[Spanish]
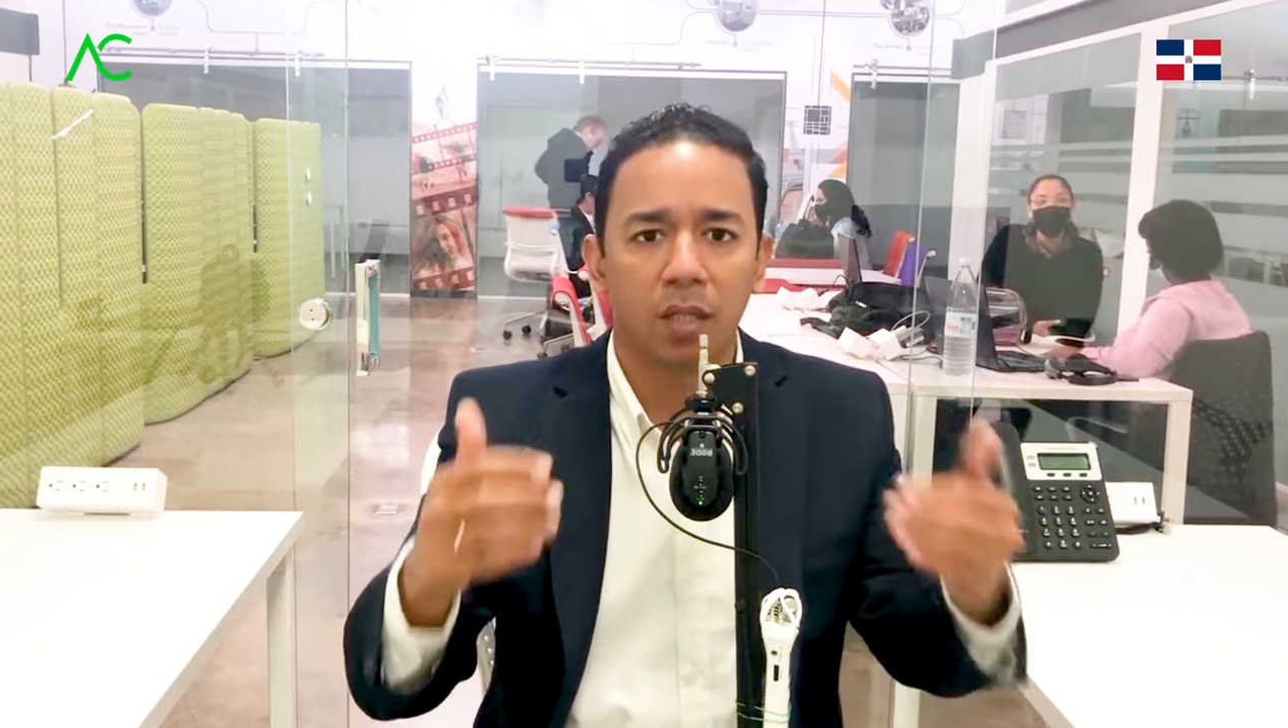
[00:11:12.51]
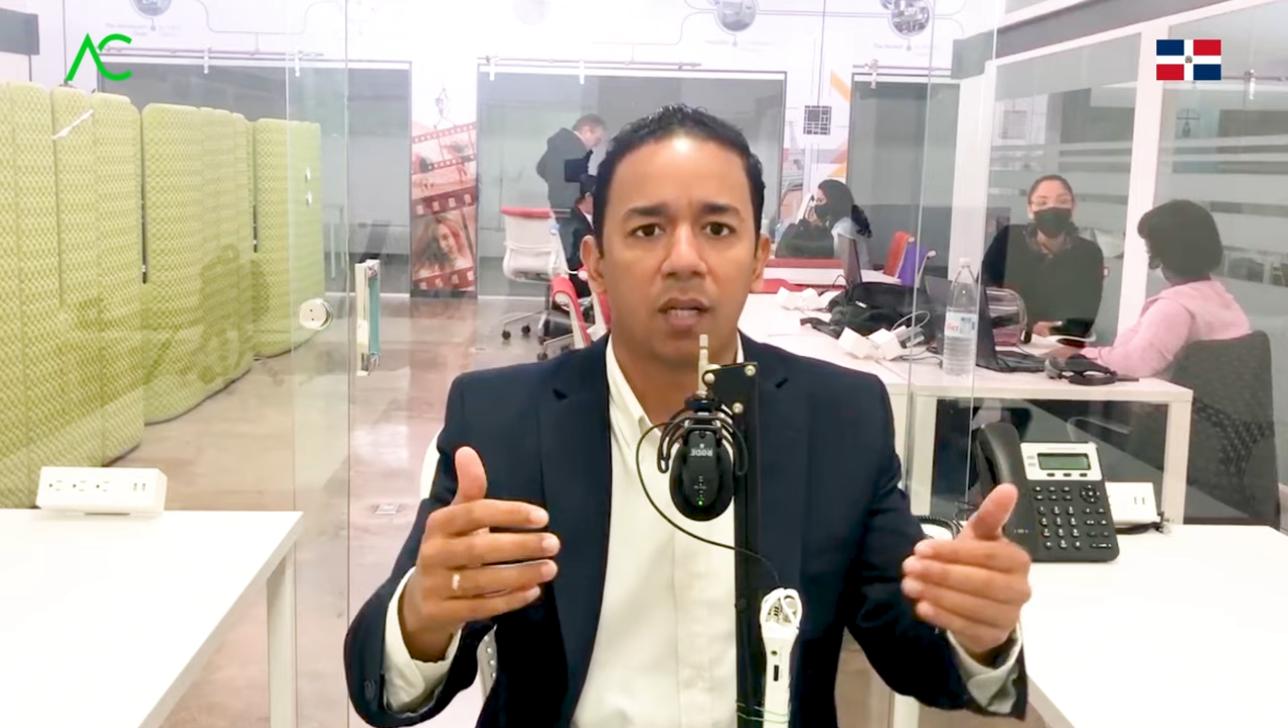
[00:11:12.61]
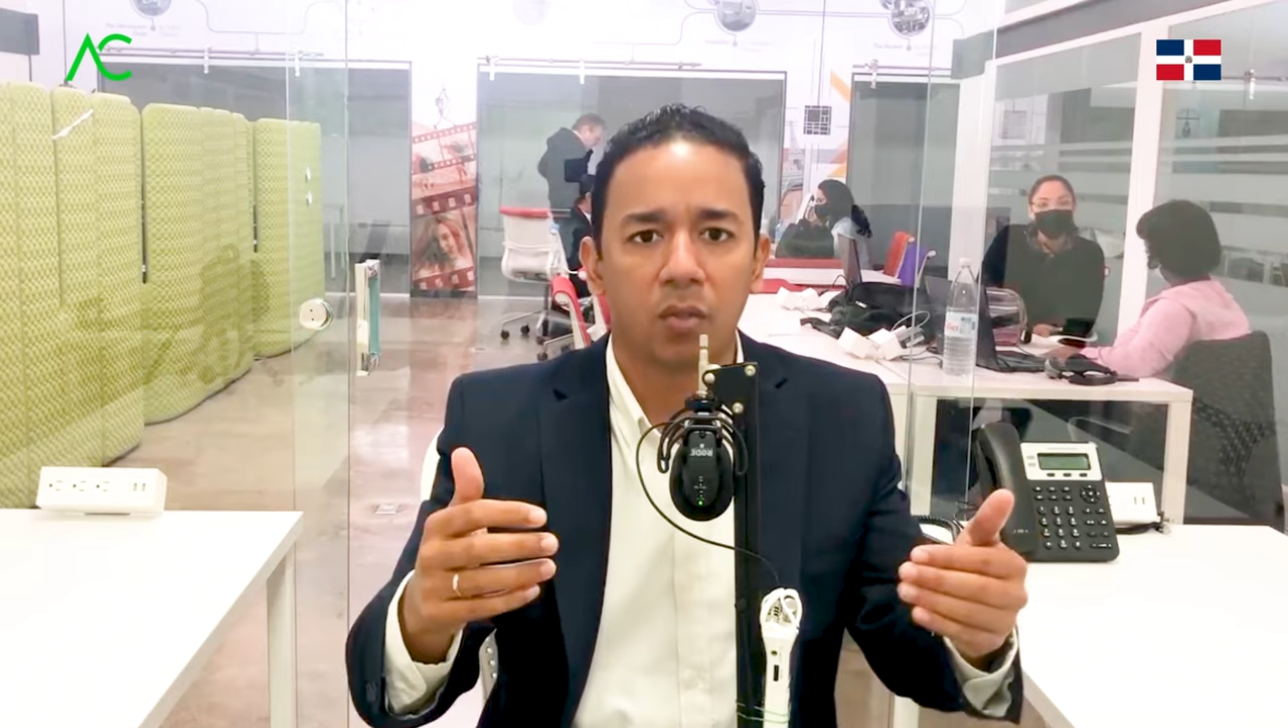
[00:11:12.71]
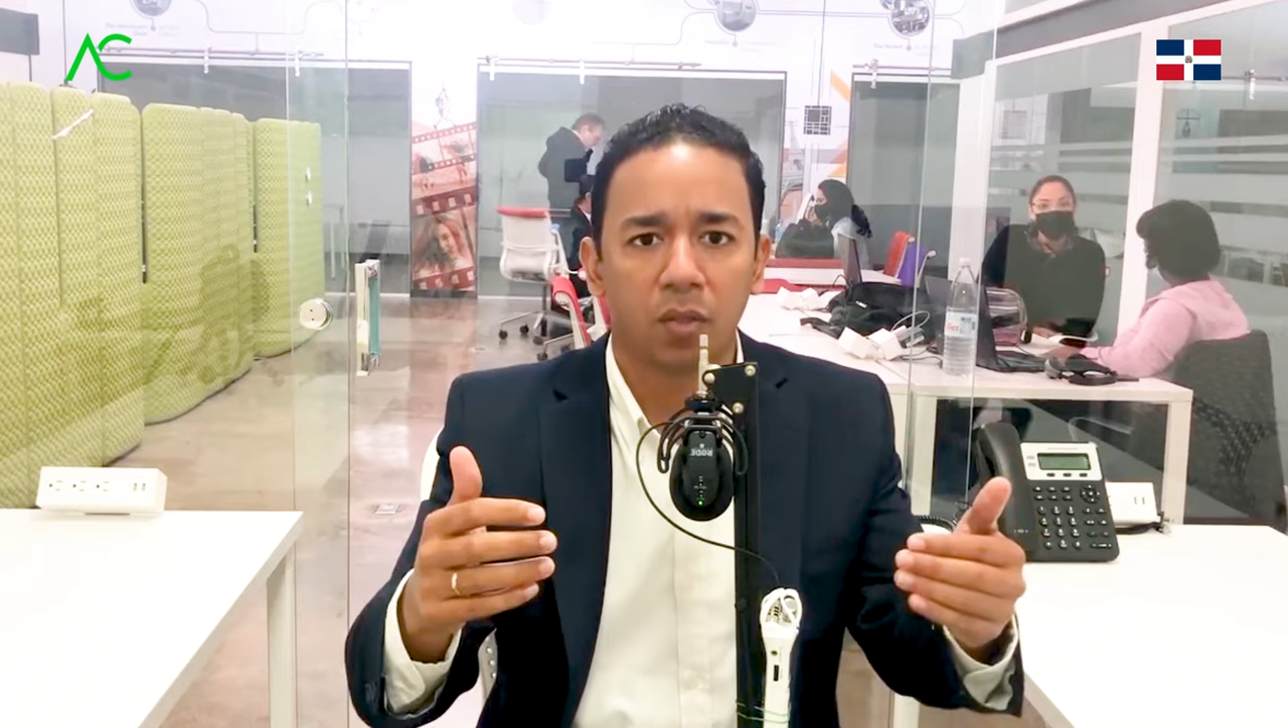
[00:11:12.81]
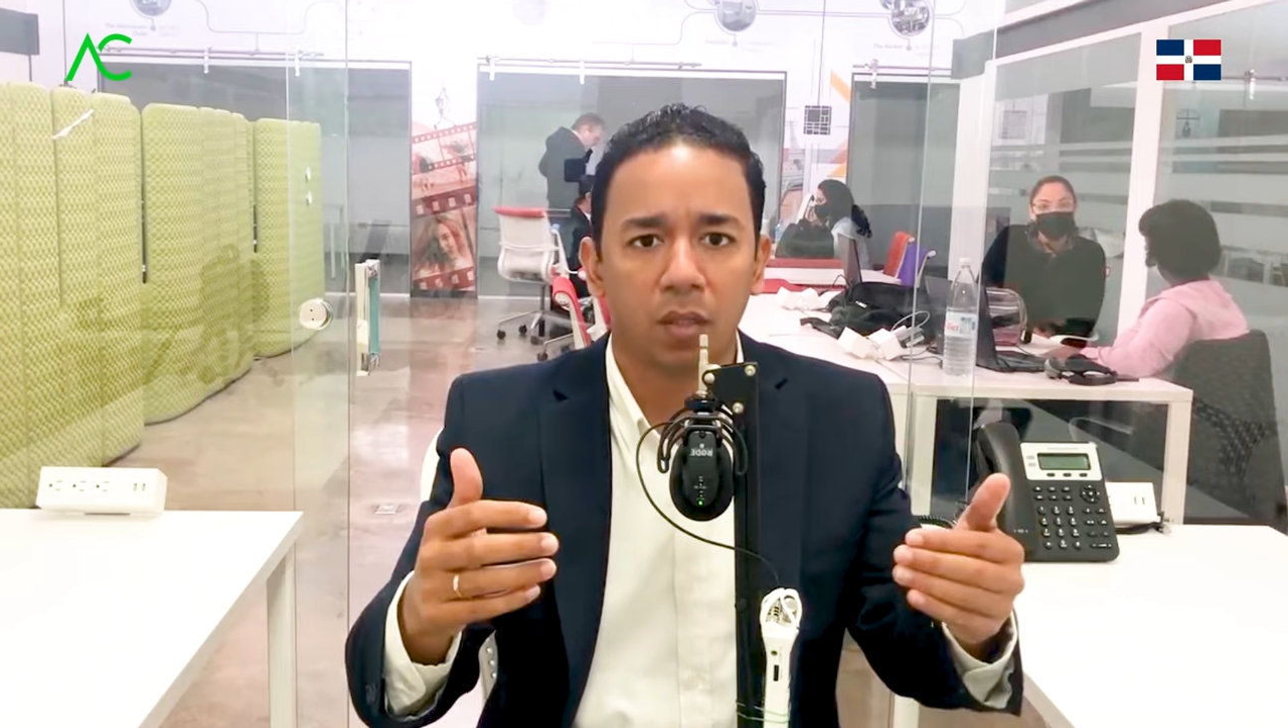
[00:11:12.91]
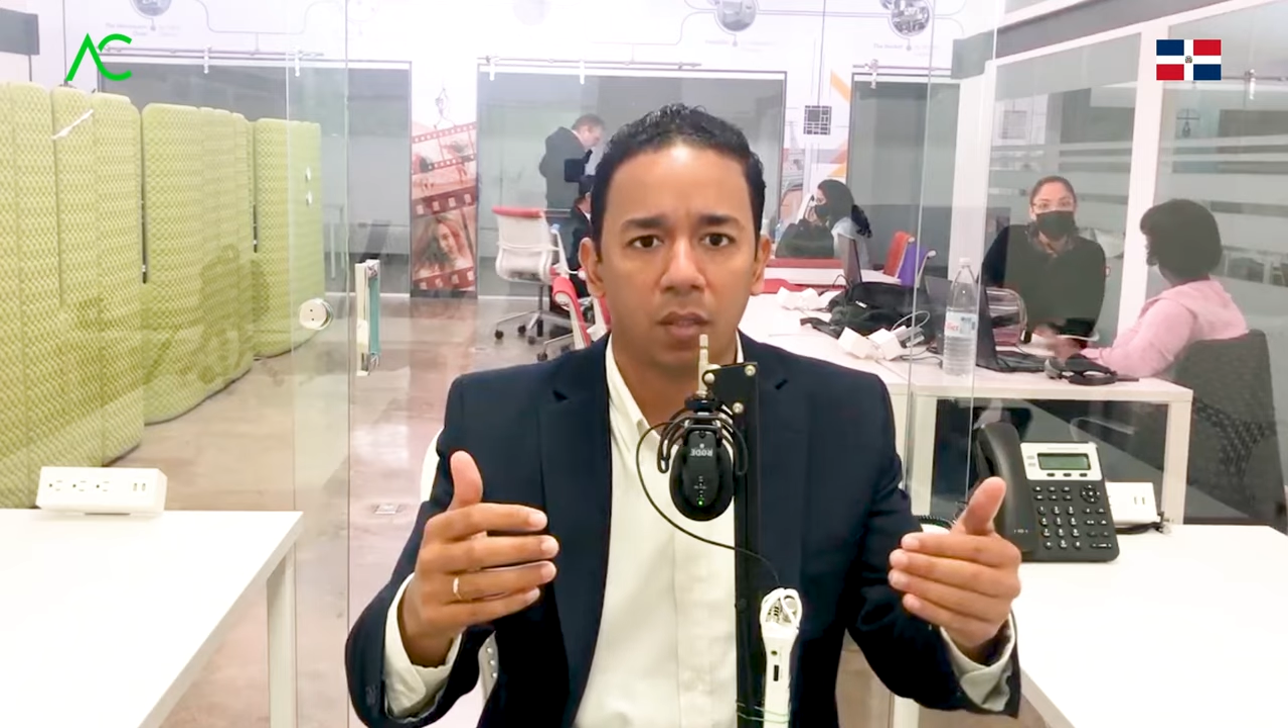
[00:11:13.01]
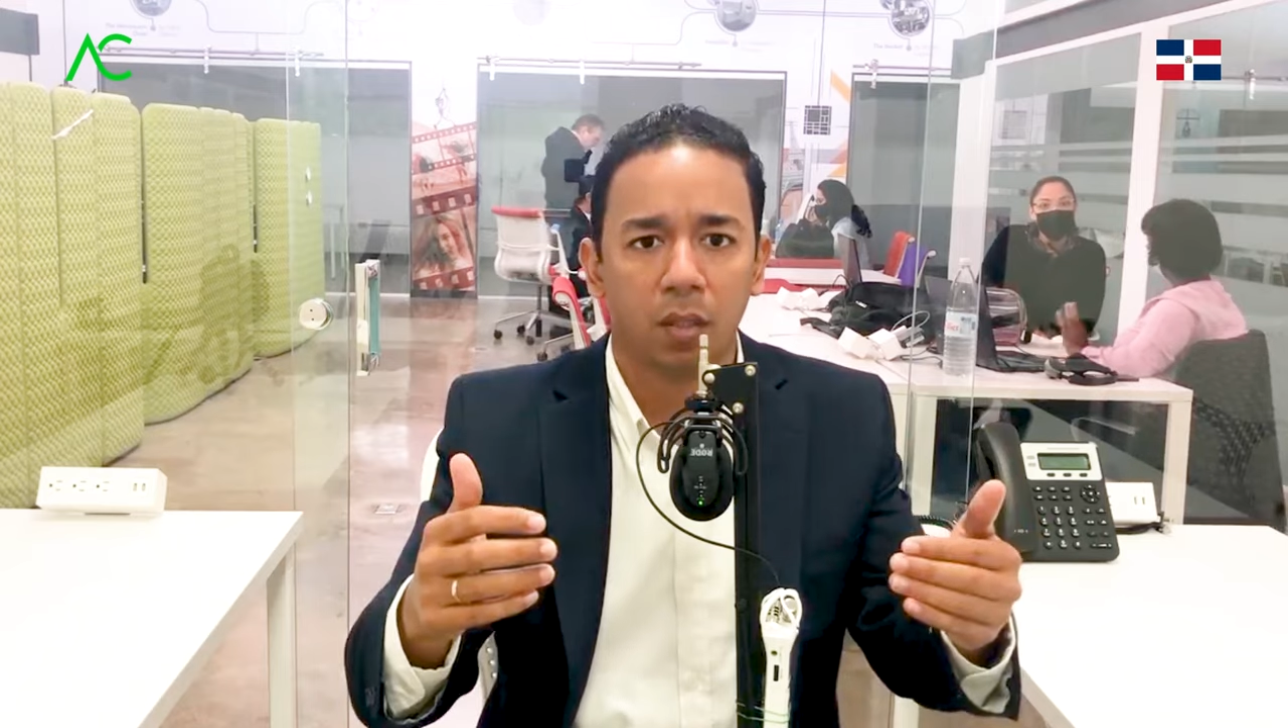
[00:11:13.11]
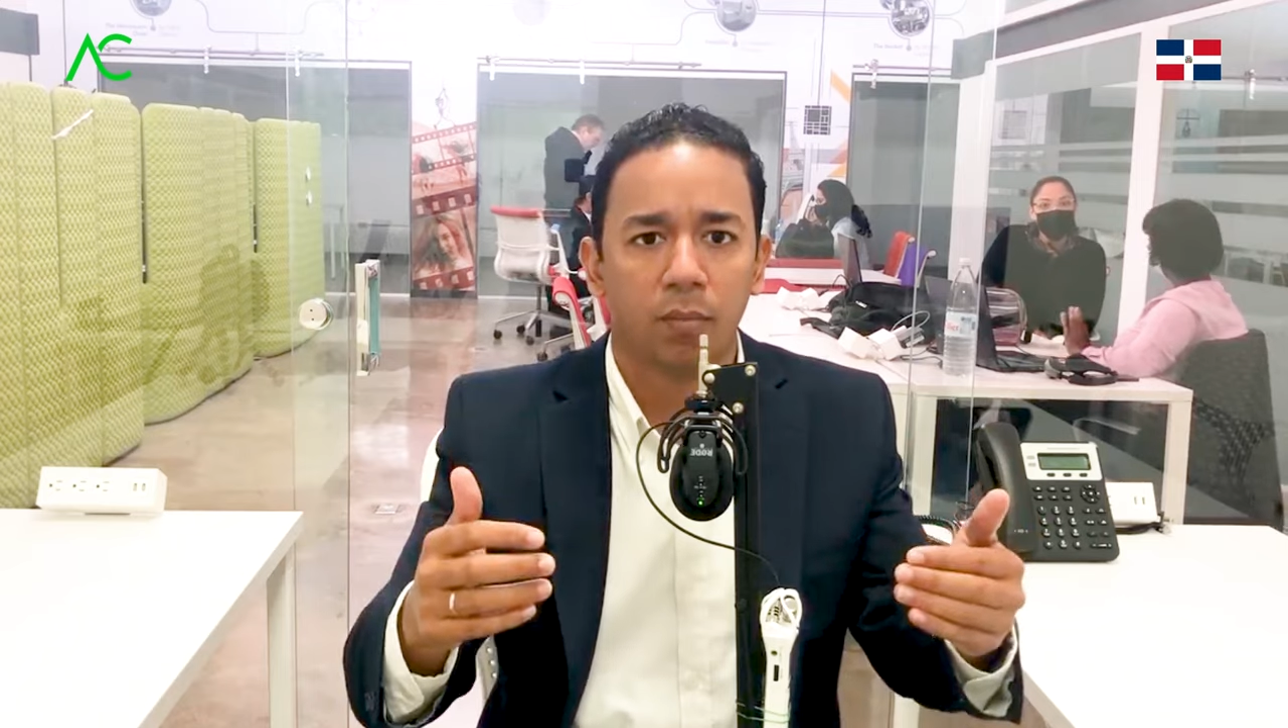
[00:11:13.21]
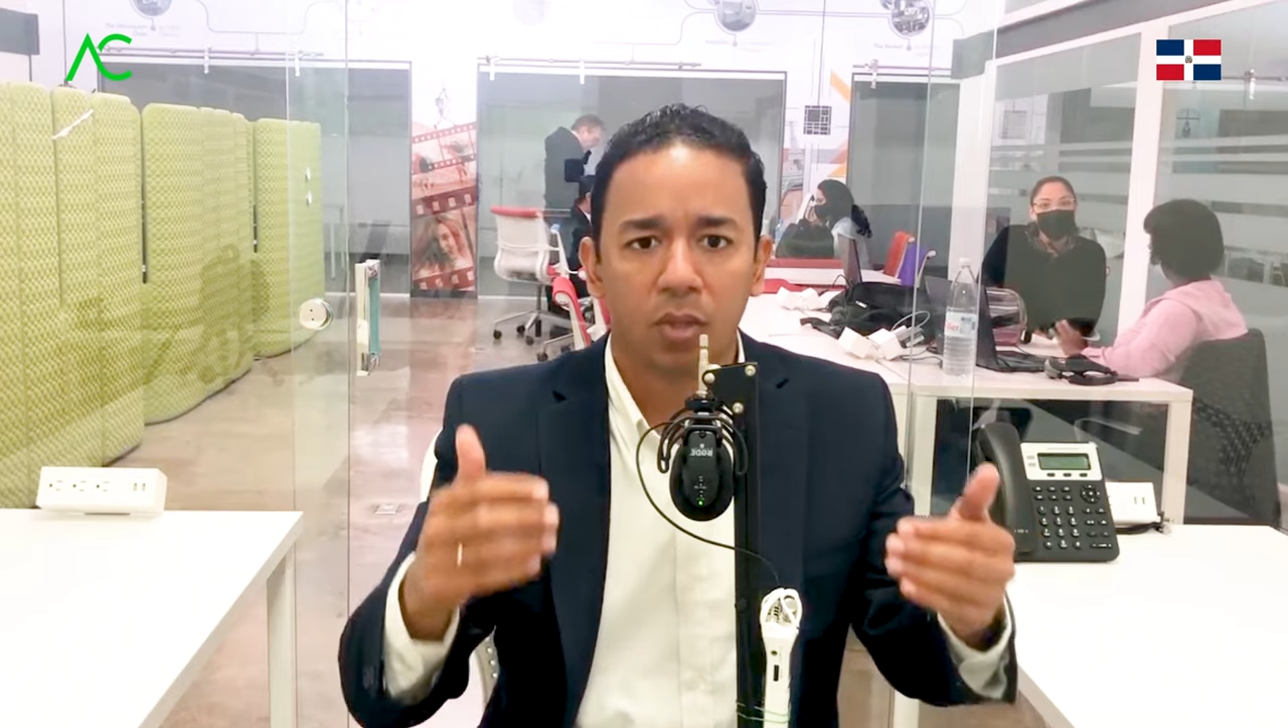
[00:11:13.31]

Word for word: que tiene la zona